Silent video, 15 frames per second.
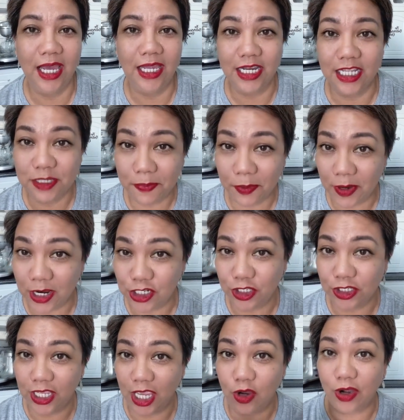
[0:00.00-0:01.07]
an inspiration
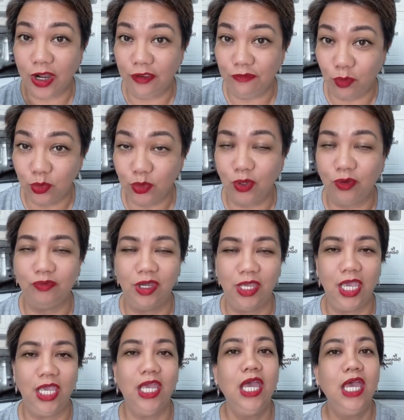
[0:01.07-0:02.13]
cake or a photo of a
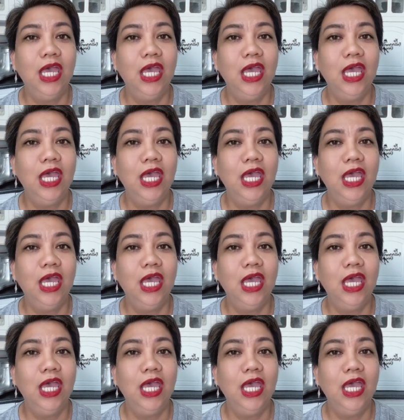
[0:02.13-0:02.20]
cake.